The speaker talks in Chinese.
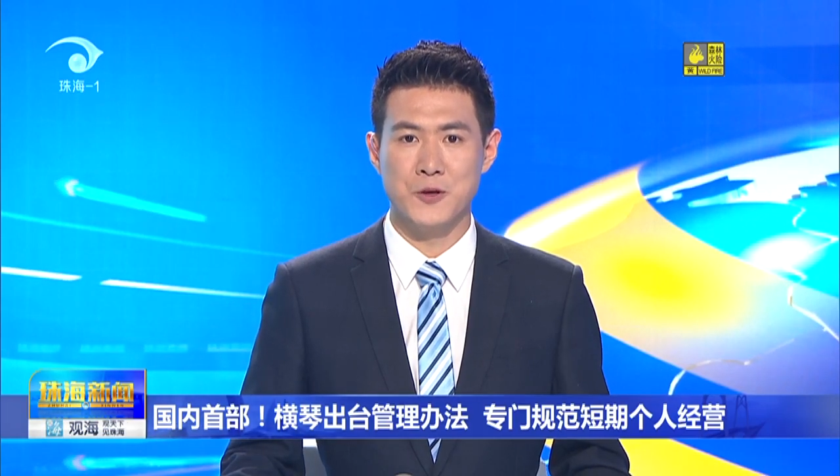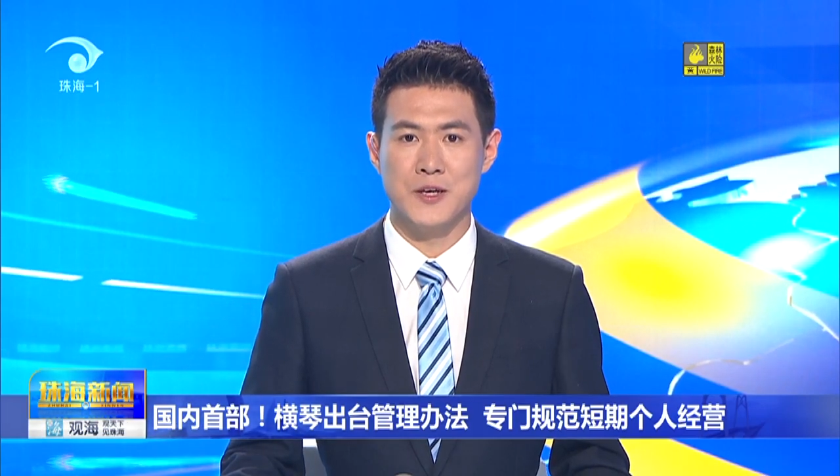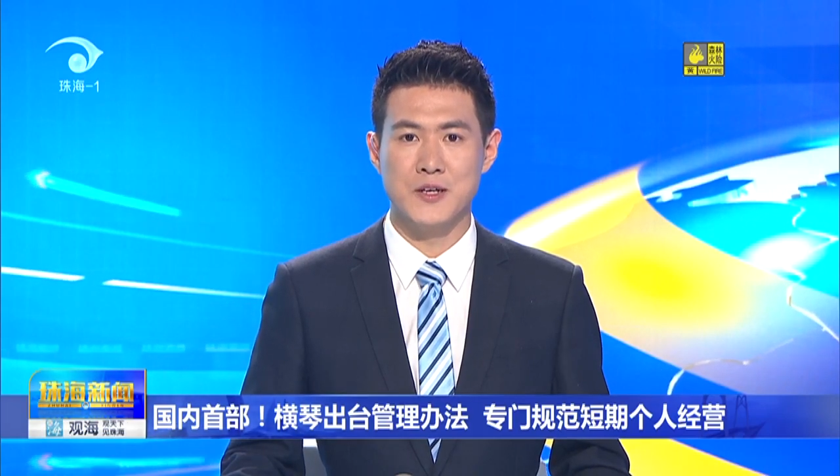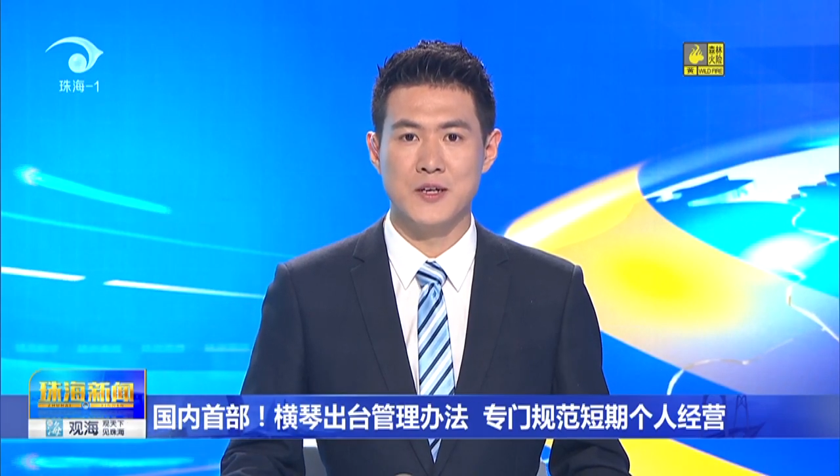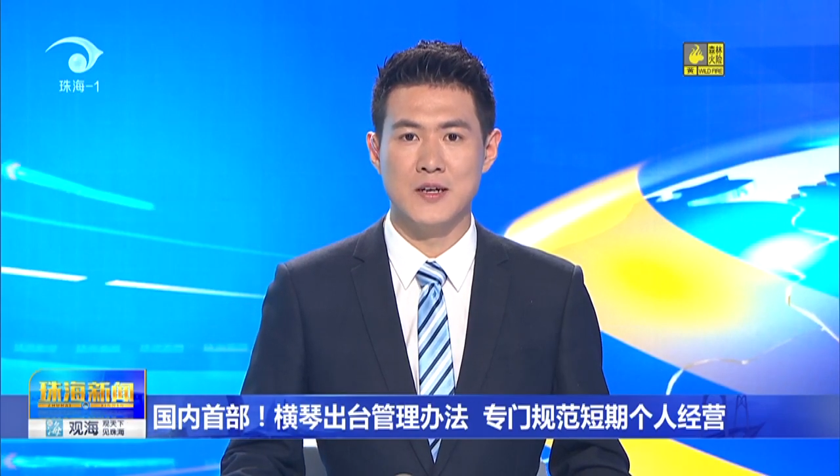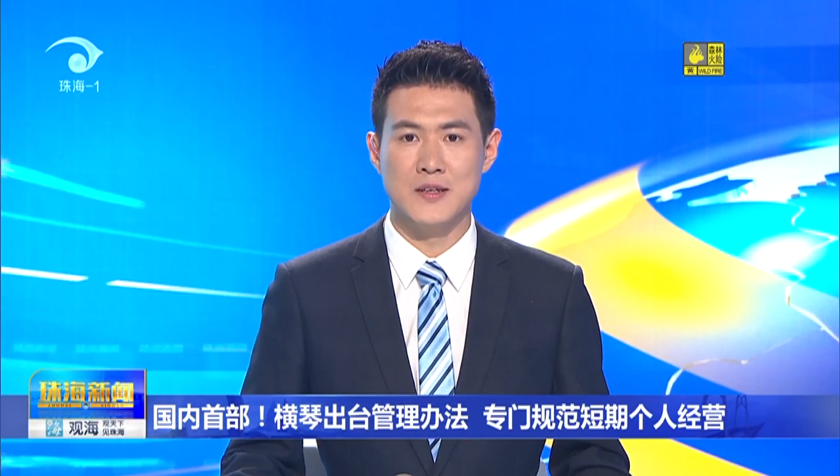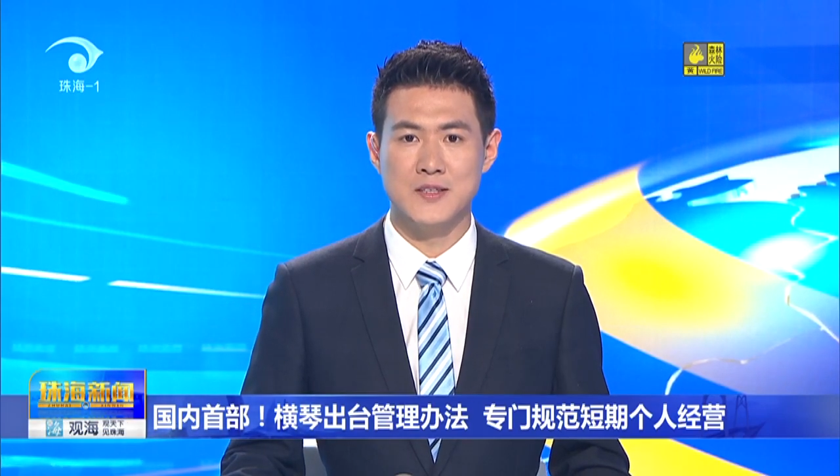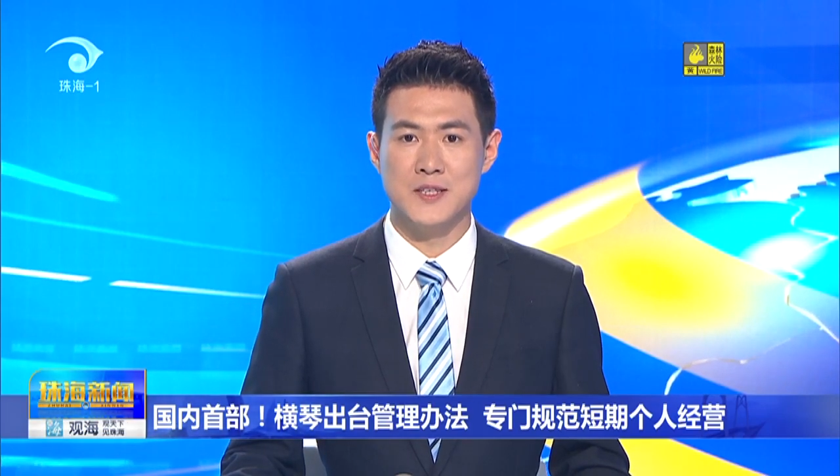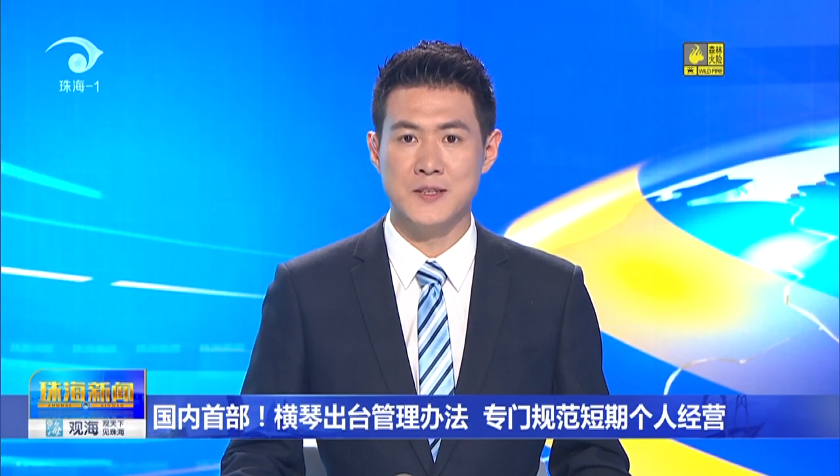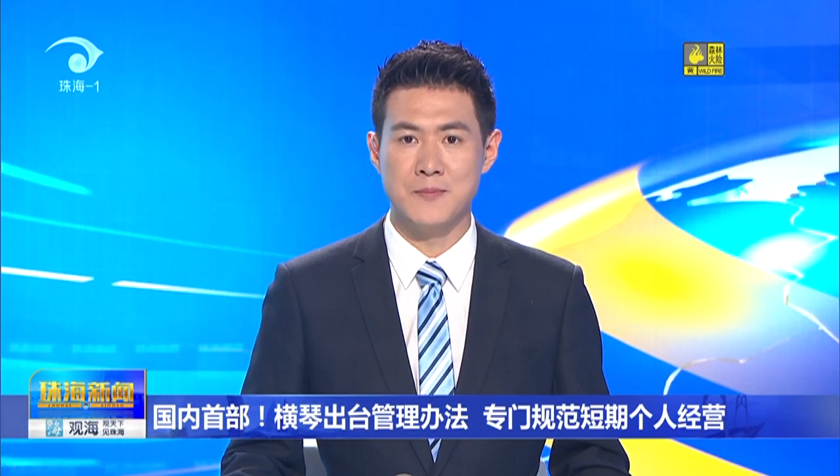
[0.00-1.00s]
对个
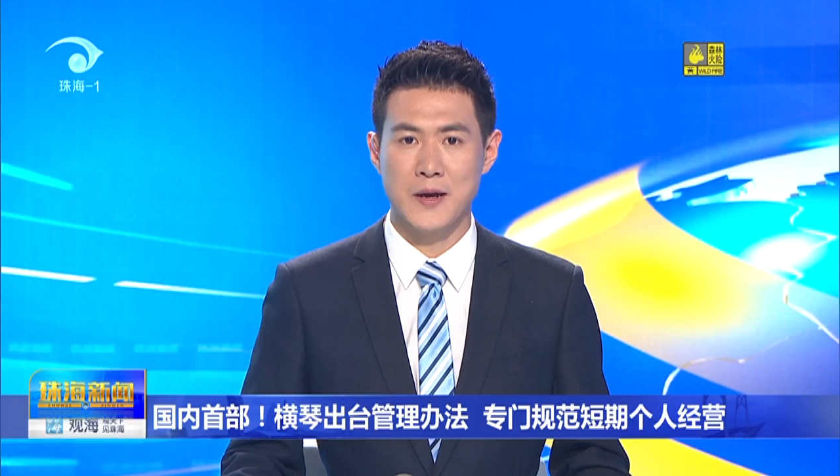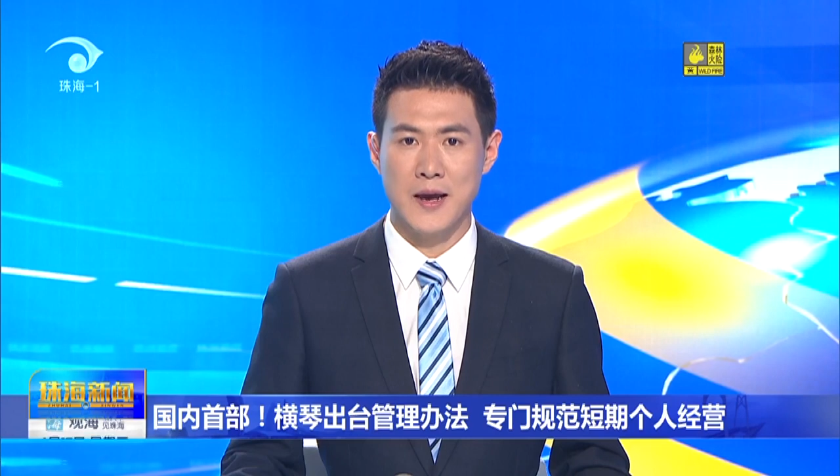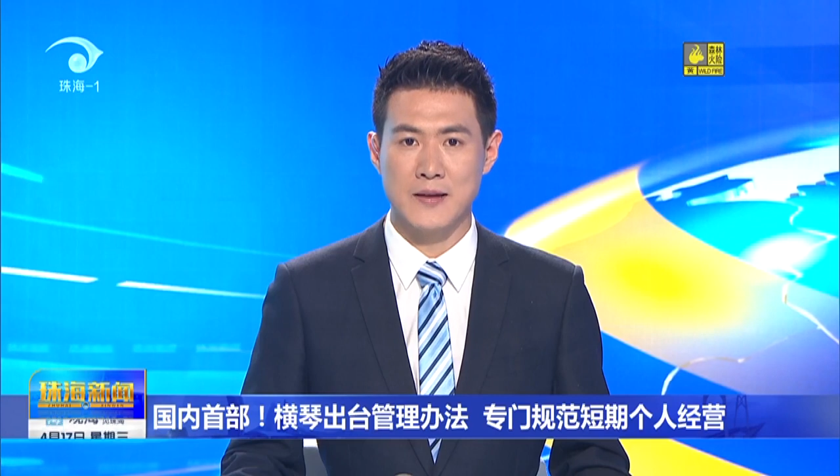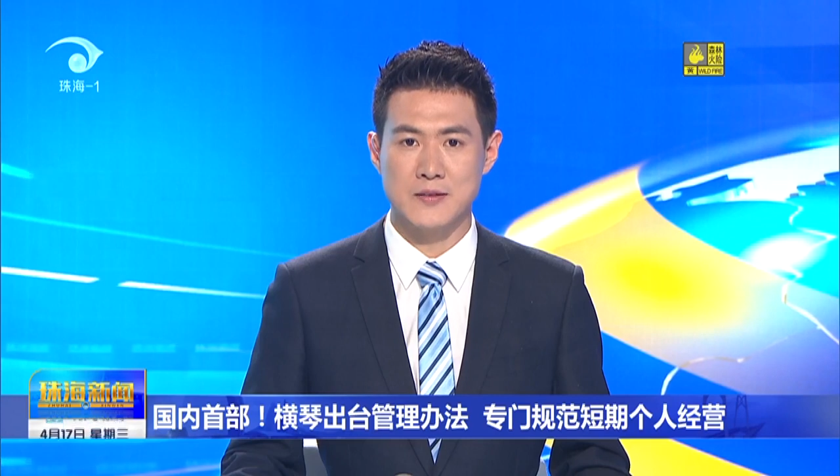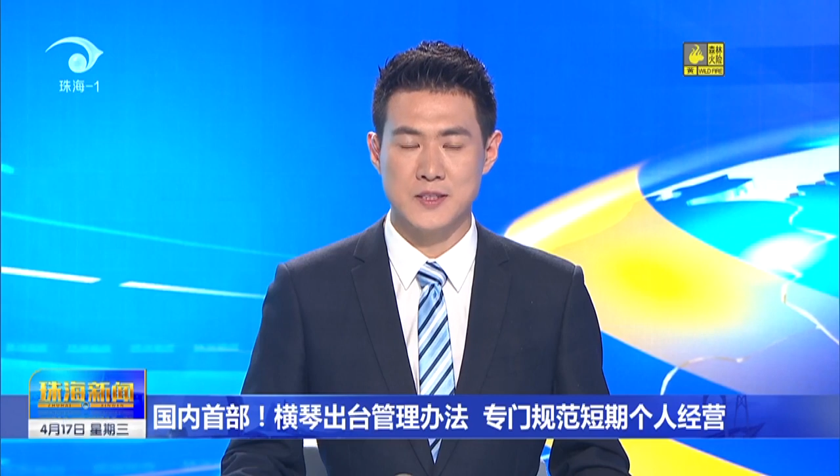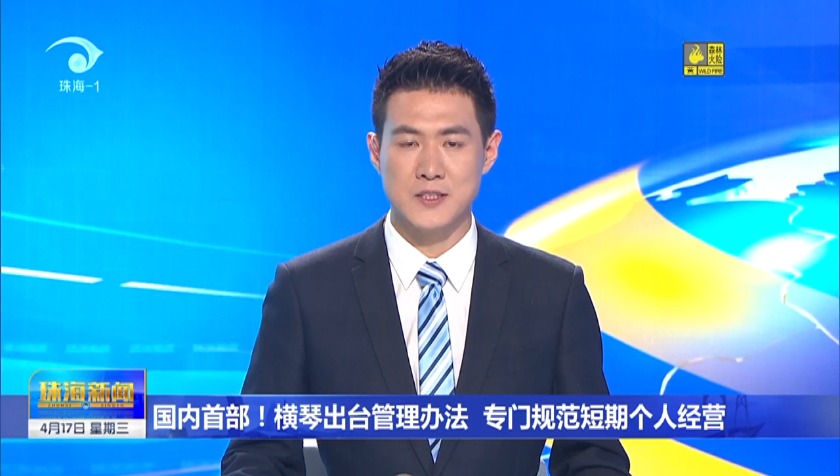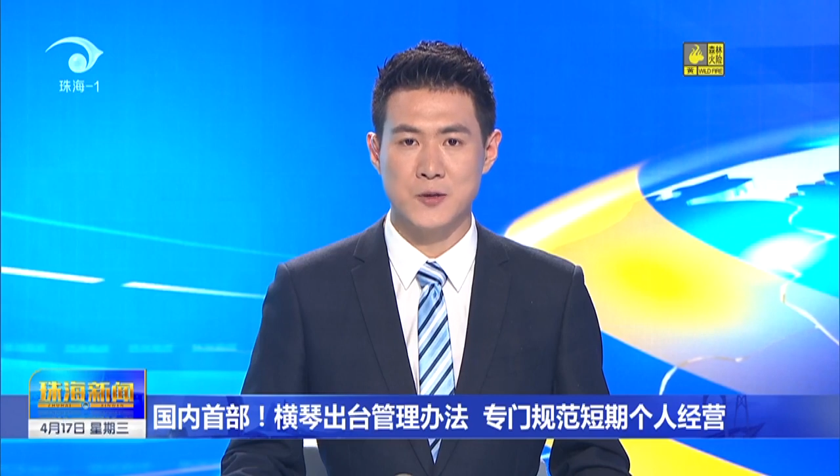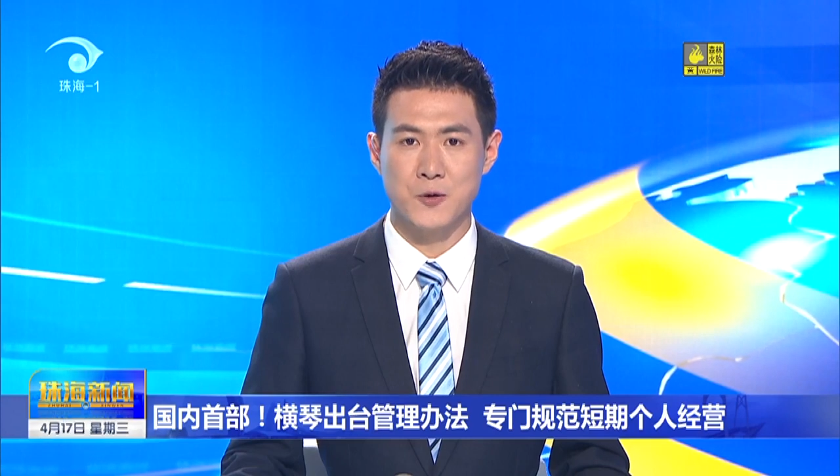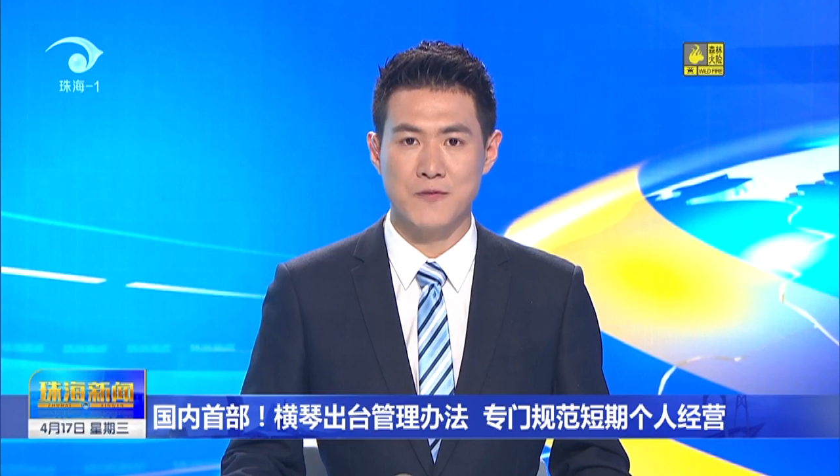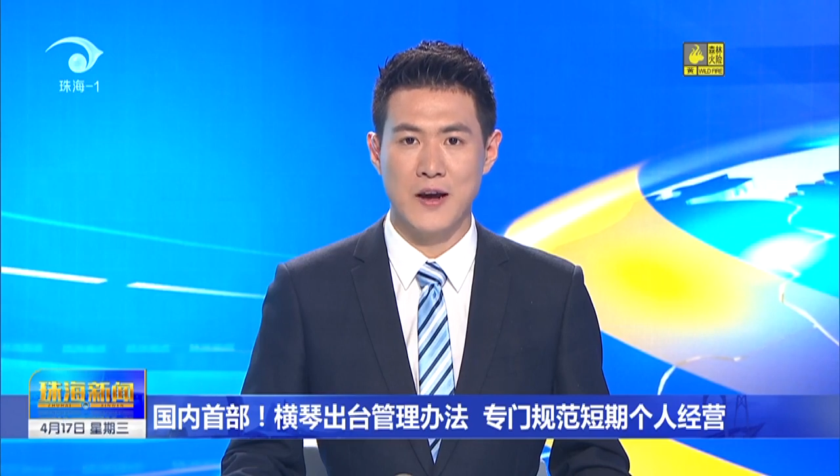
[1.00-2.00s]
人经营备案进
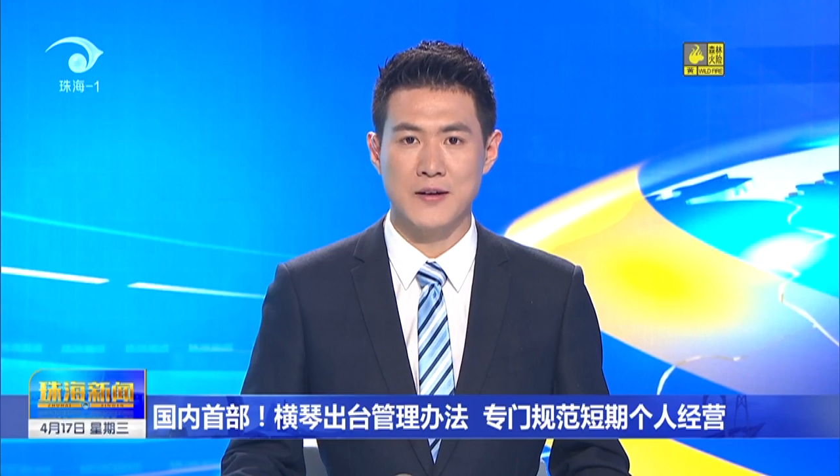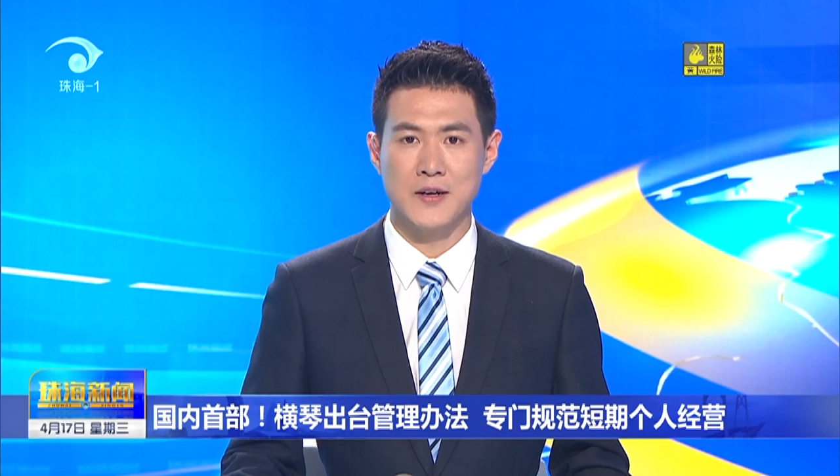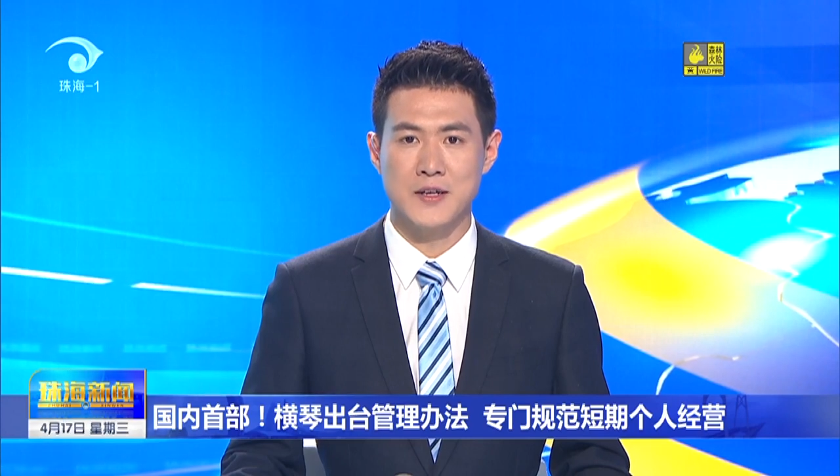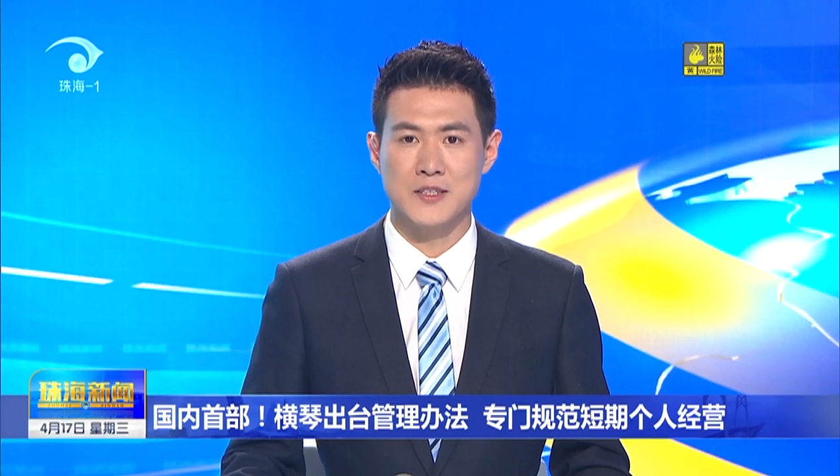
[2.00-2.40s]
行规范，